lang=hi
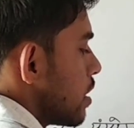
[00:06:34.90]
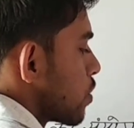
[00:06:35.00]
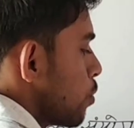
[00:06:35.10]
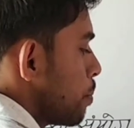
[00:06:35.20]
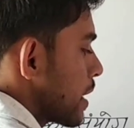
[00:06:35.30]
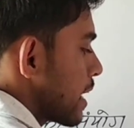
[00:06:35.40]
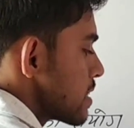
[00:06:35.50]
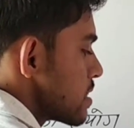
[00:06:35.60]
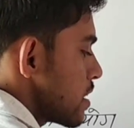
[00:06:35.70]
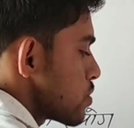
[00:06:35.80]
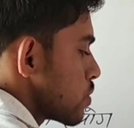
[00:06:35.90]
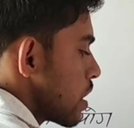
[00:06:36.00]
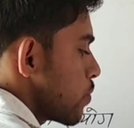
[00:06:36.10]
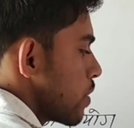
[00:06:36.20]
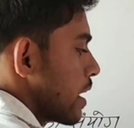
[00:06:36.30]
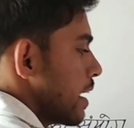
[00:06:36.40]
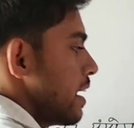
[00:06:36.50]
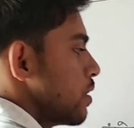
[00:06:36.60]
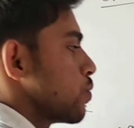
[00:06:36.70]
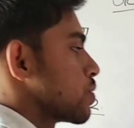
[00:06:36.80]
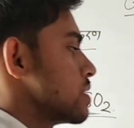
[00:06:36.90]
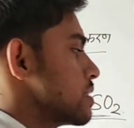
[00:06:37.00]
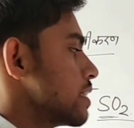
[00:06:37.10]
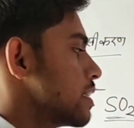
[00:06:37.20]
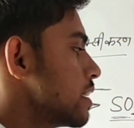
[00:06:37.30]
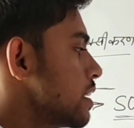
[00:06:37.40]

कॉपर के साथ जुड़ा हुआ है ऑक्सीजन